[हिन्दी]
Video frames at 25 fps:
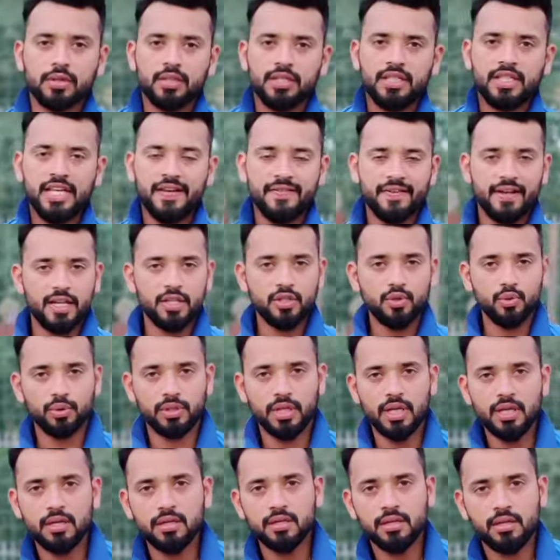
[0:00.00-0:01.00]
ये वाला
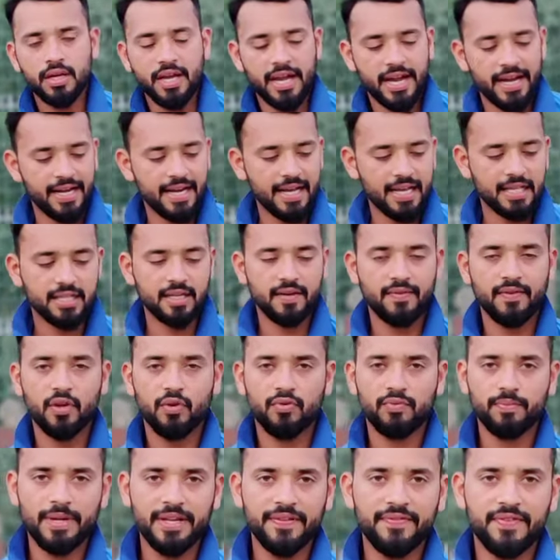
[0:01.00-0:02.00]
जूता एडास का वन
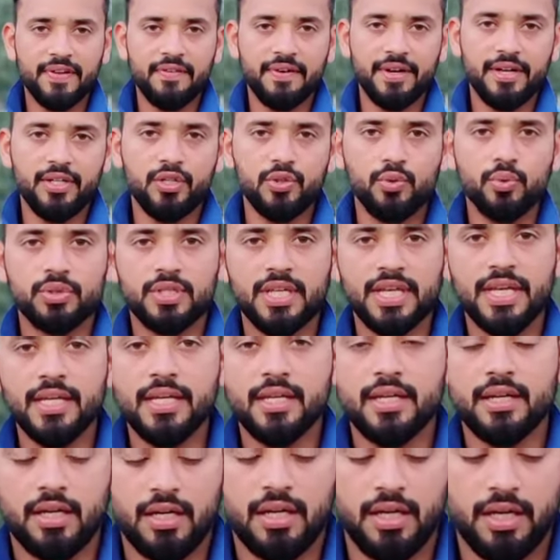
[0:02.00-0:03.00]
ऑफ माय फेवरेट शूज़ है
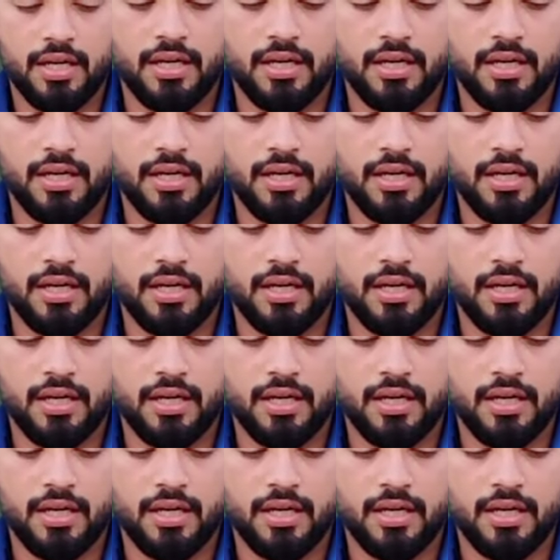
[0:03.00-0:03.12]
आ,